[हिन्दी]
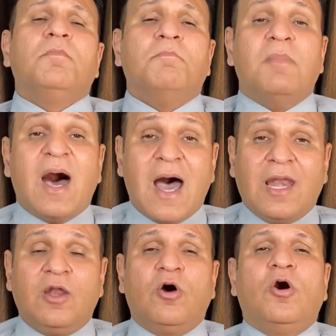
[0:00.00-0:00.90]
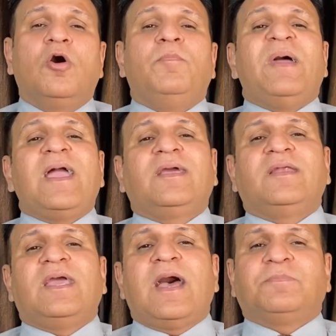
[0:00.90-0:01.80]
मान लो बैंक
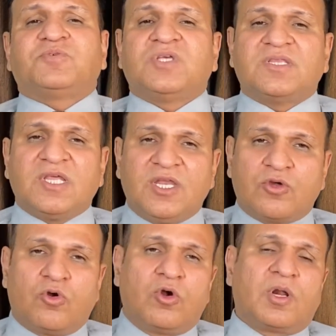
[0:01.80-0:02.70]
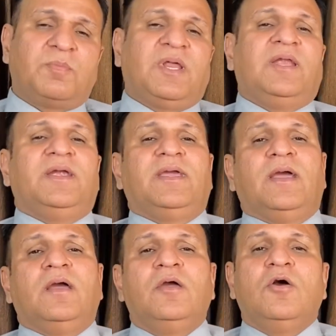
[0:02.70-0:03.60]
ने आपसे तीन करोड़ रुपए लेने
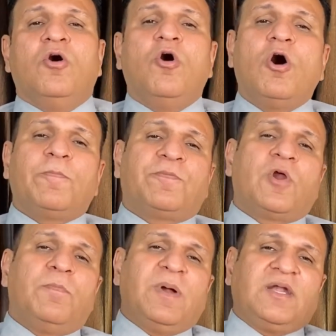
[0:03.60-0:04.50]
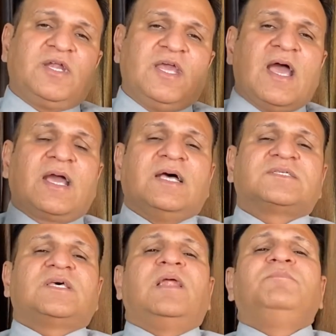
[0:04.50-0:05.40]
हैं और प्रॉपर्टी अगर
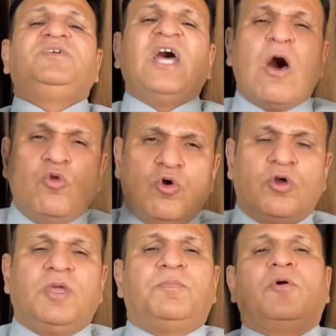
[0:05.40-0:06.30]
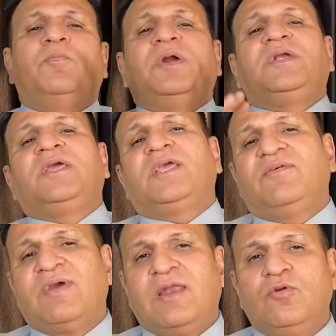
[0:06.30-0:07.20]
सलम डाउन होगी प्रॉपर्टी की
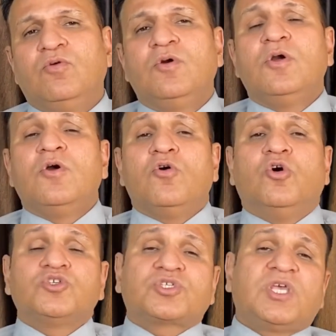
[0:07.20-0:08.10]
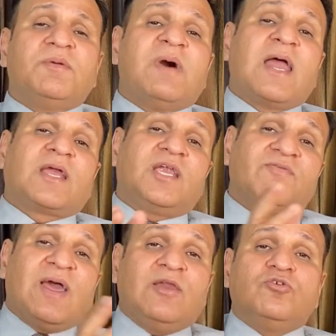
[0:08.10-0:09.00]
वैल्यू उसकी मार्केट
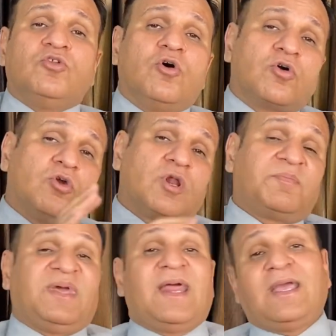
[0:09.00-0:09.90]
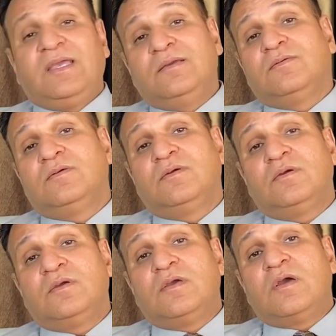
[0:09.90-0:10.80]
वैल्यू दो करोड़ रुपए रहेगी
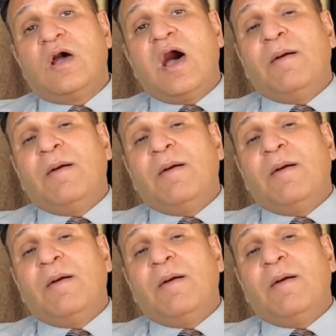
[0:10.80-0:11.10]
अब